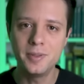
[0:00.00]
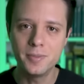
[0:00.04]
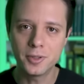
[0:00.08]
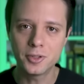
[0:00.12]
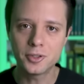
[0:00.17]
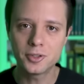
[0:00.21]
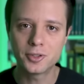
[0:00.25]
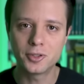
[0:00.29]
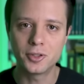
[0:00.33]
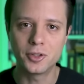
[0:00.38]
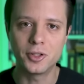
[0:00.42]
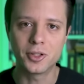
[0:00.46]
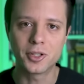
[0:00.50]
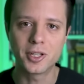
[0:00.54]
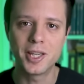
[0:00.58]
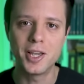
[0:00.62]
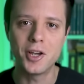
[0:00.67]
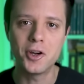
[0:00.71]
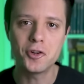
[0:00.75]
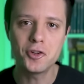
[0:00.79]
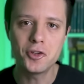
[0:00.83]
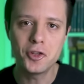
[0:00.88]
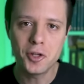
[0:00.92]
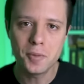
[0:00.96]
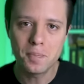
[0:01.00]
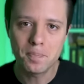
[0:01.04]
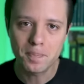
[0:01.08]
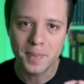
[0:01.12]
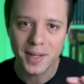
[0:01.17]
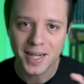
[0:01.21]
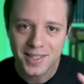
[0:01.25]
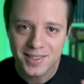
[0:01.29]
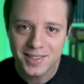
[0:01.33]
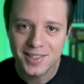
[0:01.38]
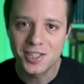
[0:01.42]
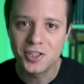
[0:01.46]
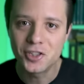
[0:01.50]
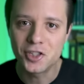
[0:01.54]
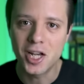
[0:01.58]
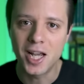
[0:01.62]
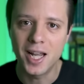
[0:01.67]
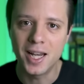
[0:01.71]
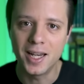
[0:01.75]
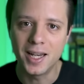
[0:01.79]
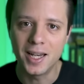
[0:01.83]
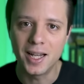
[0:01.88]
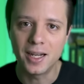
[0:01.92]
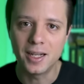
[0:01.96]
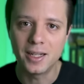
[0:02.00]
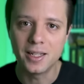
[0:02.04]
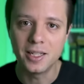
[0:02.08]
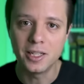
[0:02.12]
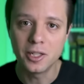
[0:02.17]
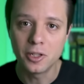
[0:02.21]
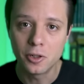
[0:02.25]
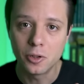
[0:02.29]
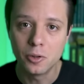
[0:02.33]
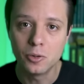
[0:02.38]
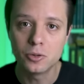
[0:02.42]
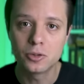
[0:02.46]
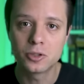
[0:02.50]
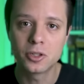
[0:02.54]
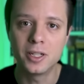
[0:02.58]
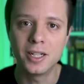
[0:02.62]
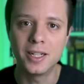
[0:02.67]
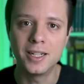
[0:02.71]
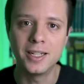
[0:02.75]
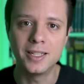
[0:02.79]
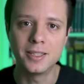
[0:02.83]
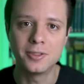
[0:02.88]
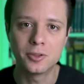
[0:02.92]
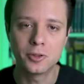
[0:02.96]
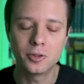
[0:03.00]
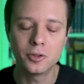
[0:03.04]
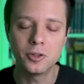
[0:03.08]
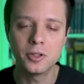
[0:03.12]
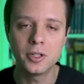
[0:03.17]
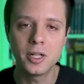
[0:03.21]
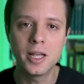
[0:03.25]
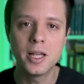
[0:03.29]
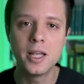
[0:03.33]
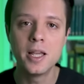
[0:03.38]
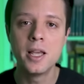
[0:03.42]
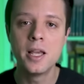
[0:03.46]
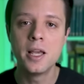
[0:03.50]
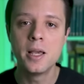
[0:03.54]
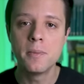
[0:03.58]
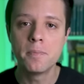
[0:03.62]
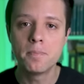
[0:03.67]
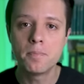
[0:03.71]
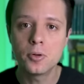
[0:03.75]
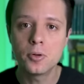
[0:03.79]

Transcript: Dimostrò che ogni particella, incluso l'elettrone,